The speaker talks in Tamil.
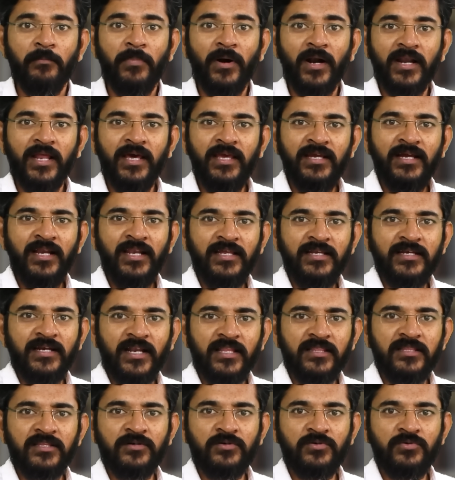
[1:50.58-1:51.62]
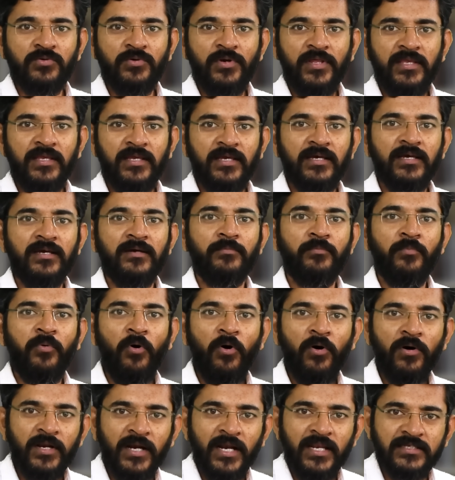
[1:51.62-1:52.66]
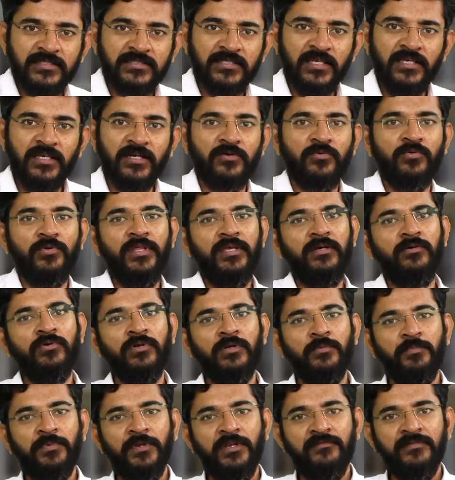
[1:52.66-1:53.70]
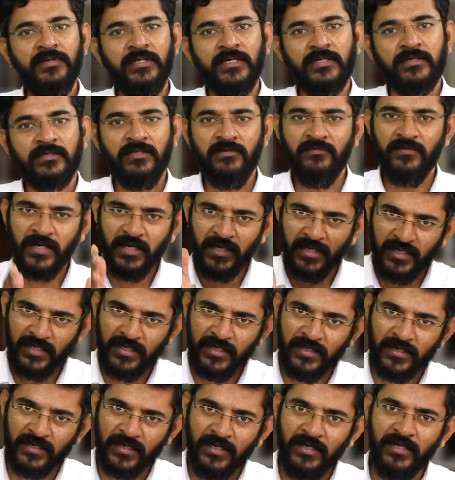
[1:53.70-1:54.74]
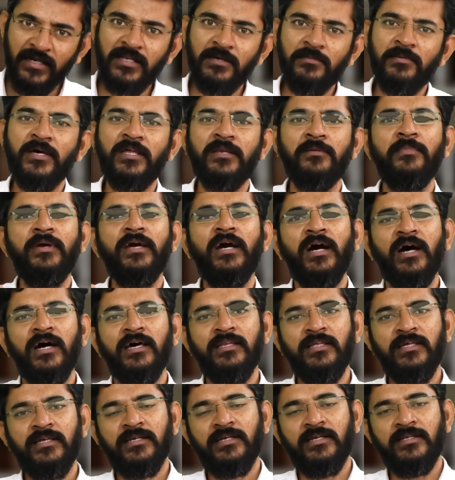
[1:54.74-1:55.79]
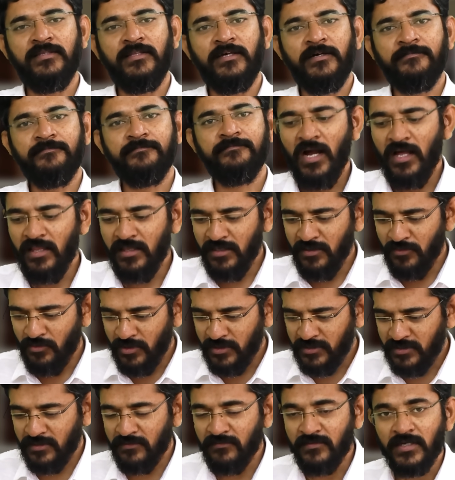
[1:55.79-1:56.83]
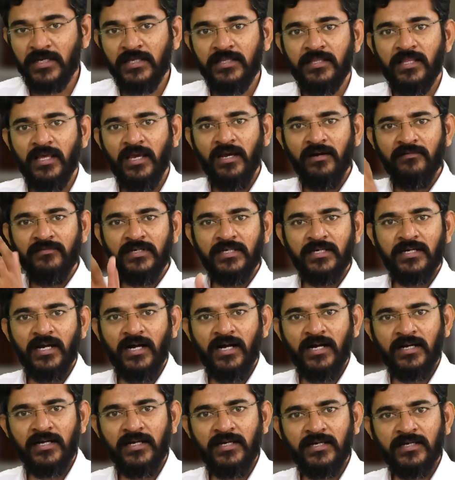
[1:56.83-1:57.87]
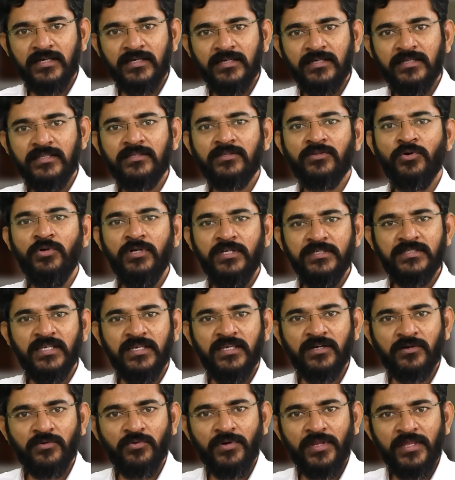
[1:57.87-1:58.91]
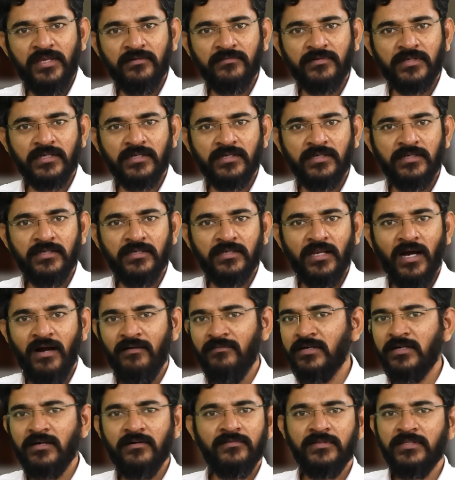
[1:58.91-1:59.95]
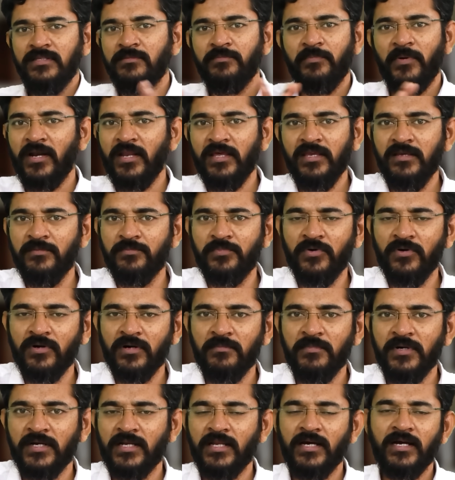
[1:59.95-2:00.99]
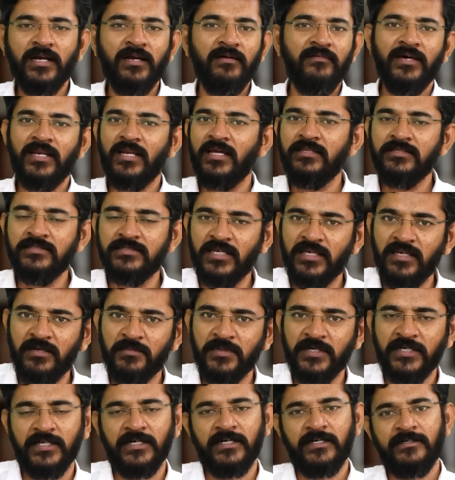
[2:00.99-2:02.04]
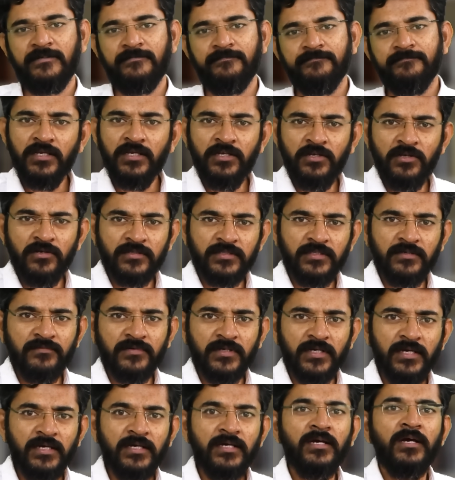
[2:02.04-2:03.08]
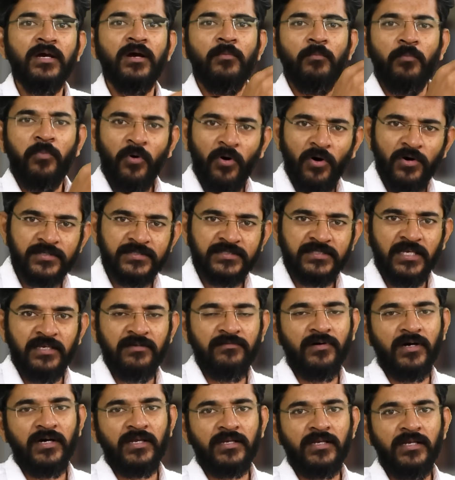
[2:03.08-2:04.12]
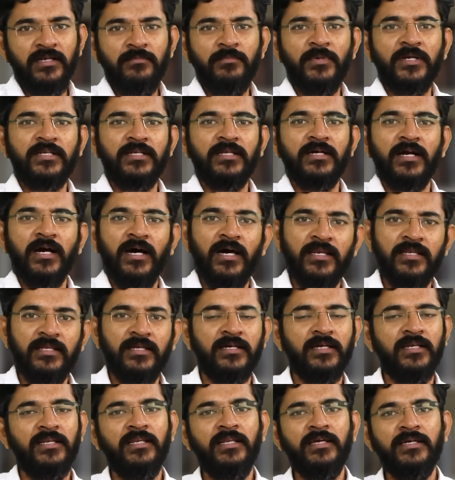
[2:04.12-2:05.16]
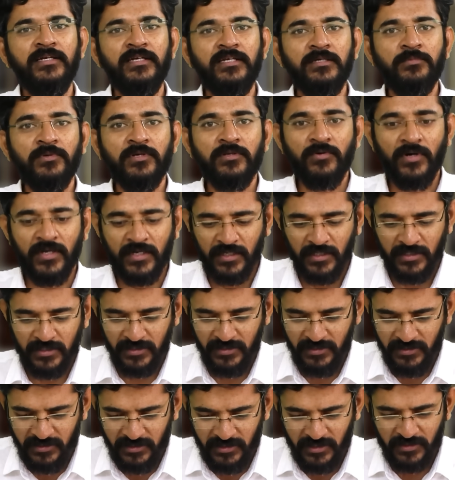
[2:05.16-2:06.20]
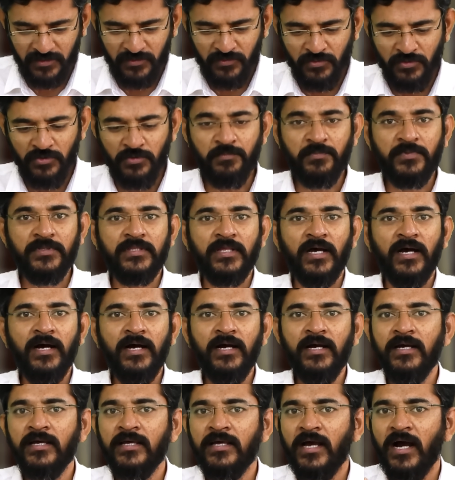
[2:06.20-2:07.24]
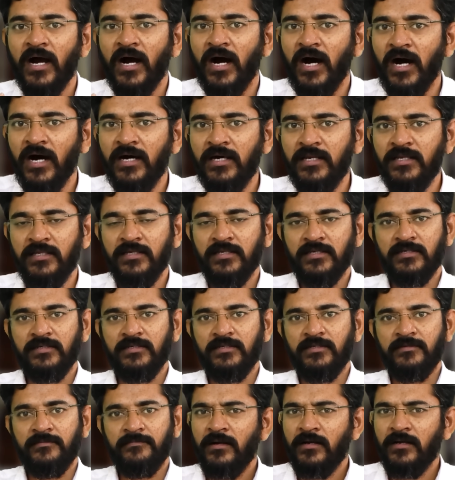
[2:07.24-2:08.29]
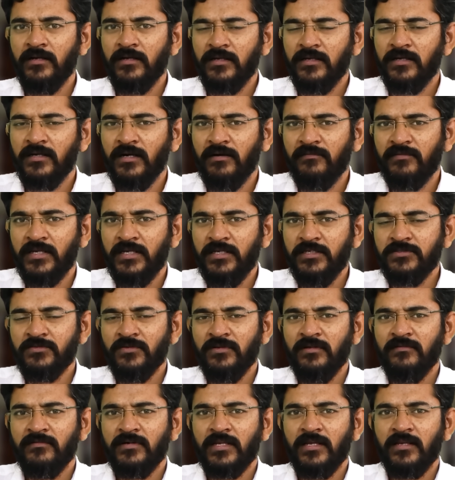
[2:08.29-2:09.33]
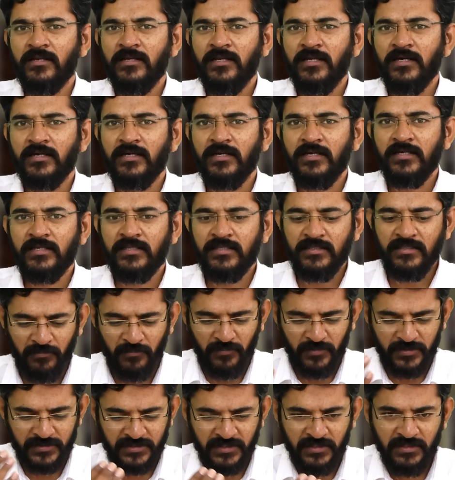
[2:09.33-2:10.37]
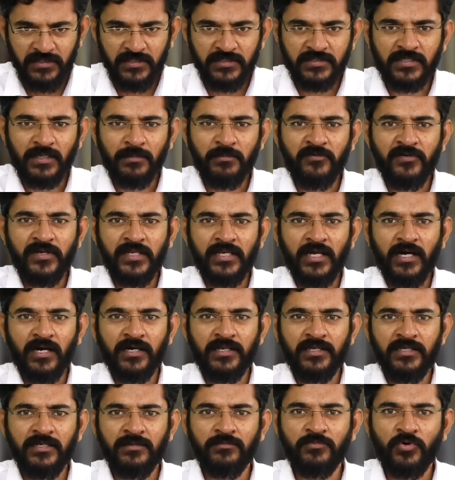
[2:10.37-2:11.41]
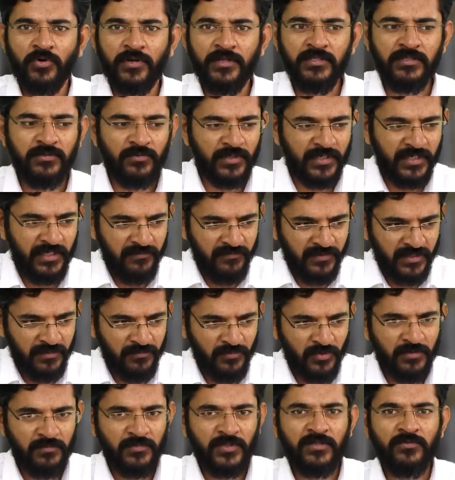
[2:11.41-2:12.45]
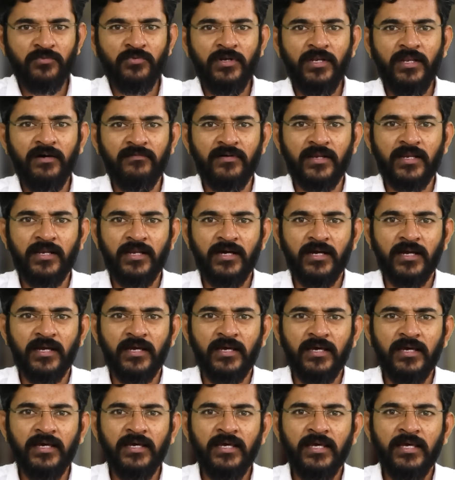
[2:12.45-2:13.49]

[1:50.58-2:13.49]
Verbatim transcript: படைகளை நடத்தக்கூடிய போர்களை செய்யக்கூடிய ஒரு பிரிவினர் இவங்க ரெண்டு பேருமே ஆரியர்கள் தான் அதில் ஒருத்தவங்க தேவனுக்காக தொண்டு செய்யக்கூடியவர்கள் அவங்க வந்து படைக்கு போக மாட்டாங்க வேற எதுவும் செய்ய மாட்டாங்க இன்னொருத்தவங்க போர் செய்வார்கள் மற்ற காரியங்களிலே ஈடுபடுவார்கள் இந்த குரூப் தான் ஆரியர்கள் அவர் என்ன சொல்ல வர்றாருன்னா சிந்து சமவெளி நாகரிகம் குறைந்த உடனே இவங்க முத முத உள்ள வர்றாங்க